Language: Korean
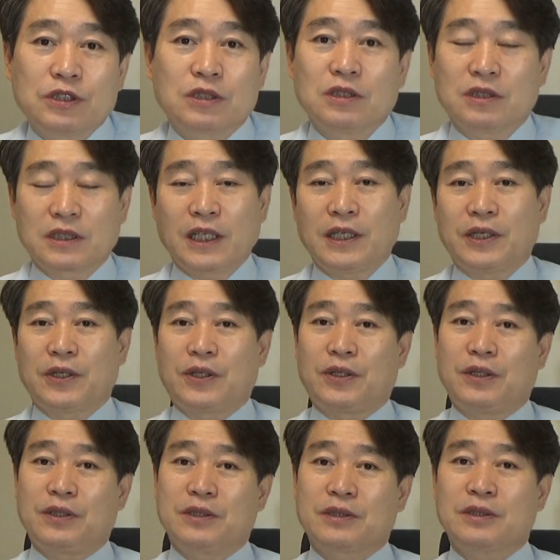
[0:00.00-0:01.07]
있을
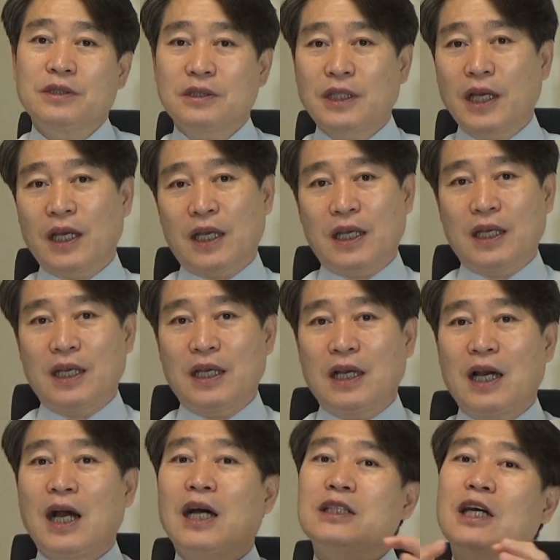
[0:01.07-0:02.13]
때예요. 그때
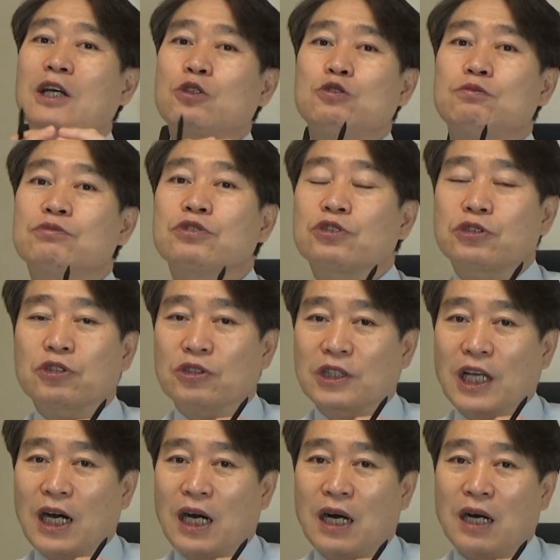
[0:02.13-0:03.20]
하나로
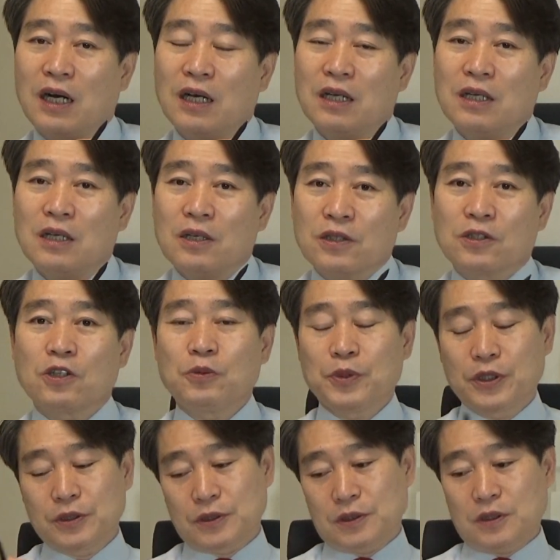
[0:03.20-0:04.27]
뭉쳐졌다.
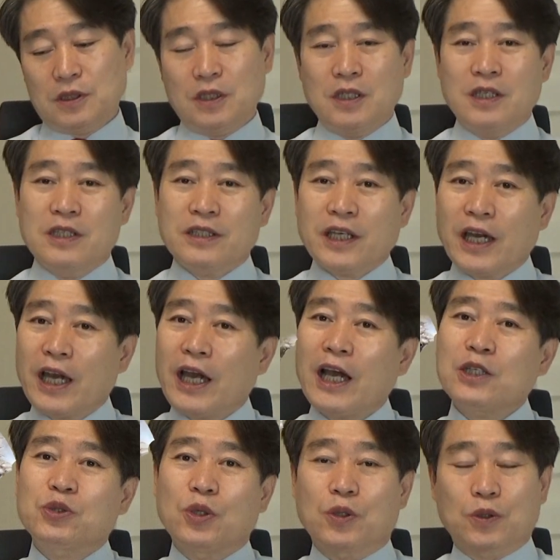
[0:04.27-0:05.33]
그러면은
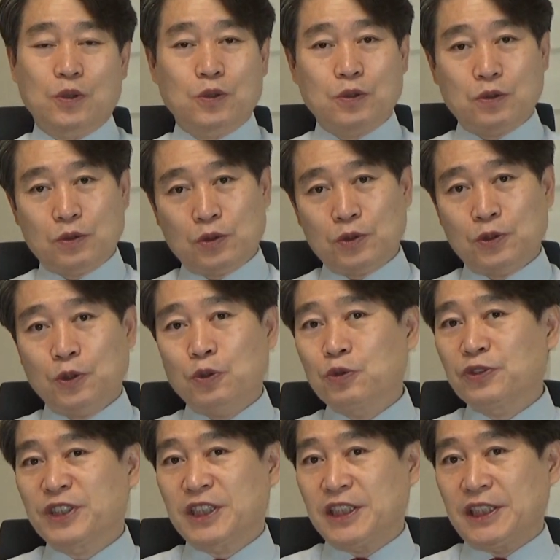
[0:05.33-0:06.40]
계속
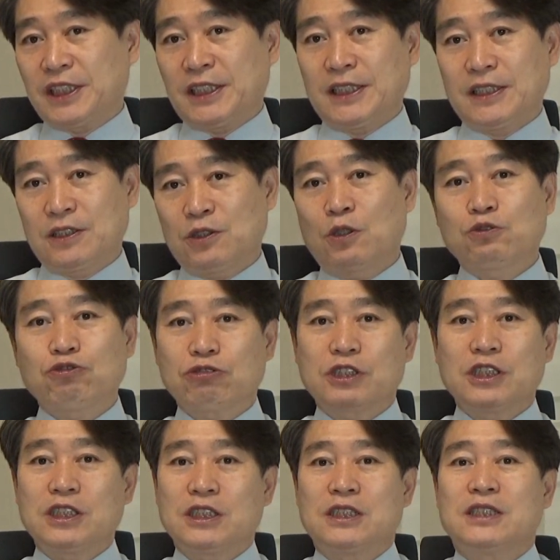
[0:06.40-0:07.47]
쇼군끼리
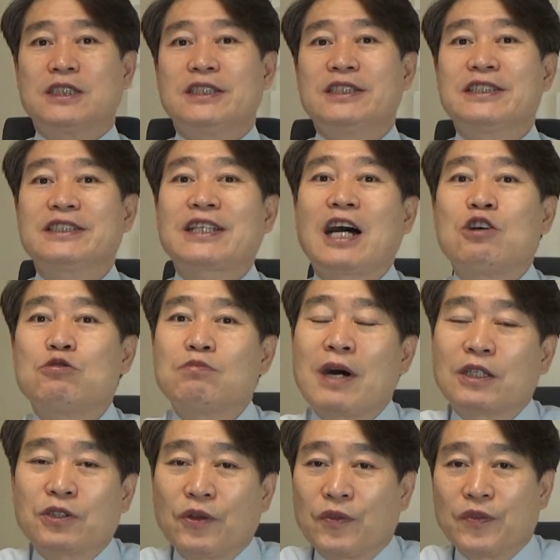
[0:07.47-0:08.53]
성주끼리
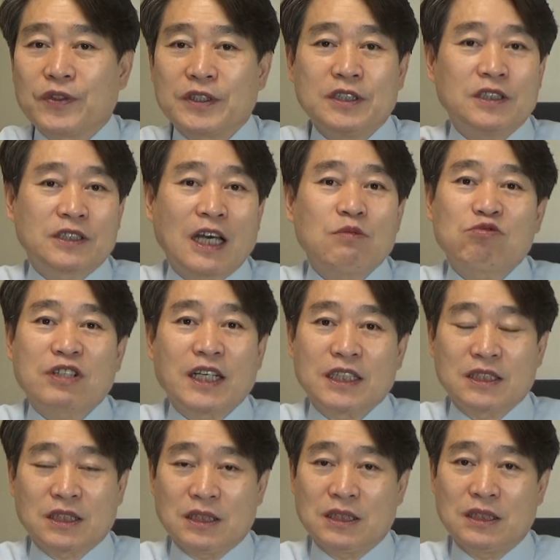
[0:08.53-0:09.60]
싸움하던 이
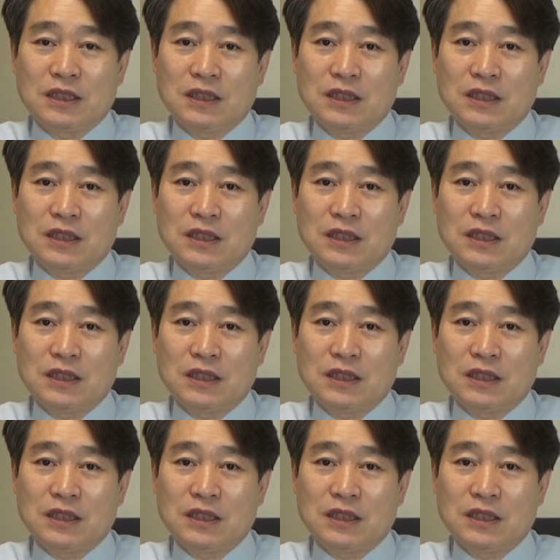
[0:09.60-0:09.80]
사무라이들